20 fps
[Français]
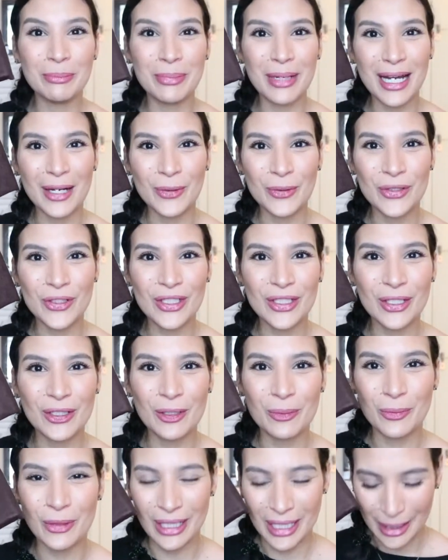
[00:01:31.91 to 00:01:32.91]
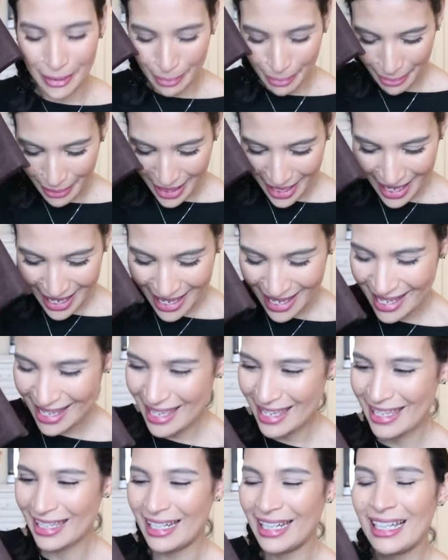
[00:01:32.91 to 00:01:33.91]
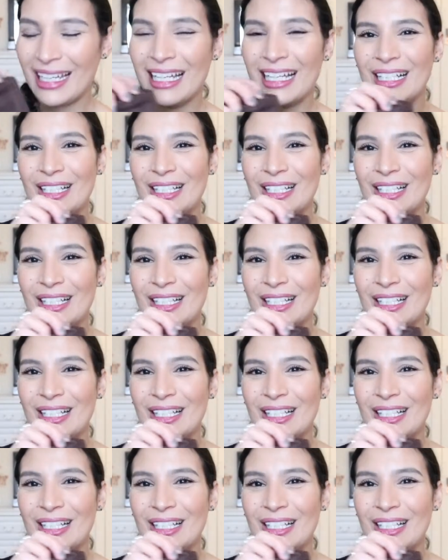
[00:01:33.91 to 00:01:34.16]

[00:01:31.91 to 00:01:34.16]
pouch, comment elle est belle.